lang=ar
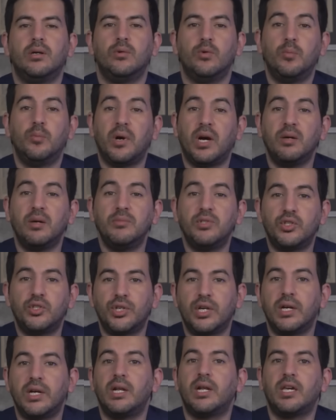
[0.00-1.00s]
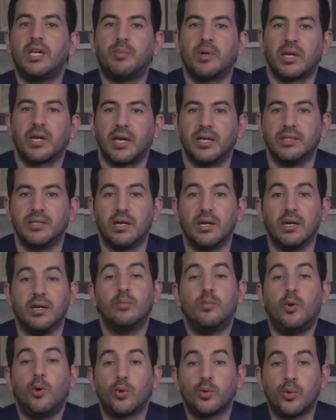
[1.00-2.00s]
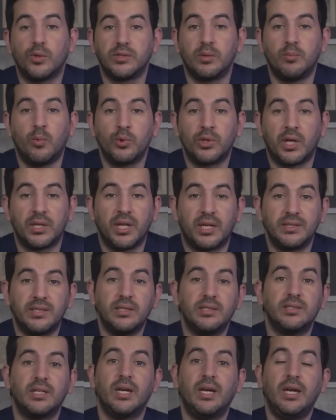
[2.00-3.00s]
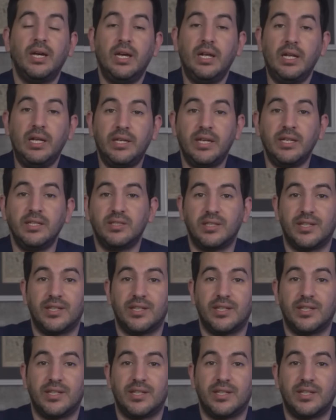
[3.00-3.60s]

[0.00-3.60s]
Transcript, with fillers: وبقى منشغل غير بالقراءه وبحضور المناظرات اللي كانت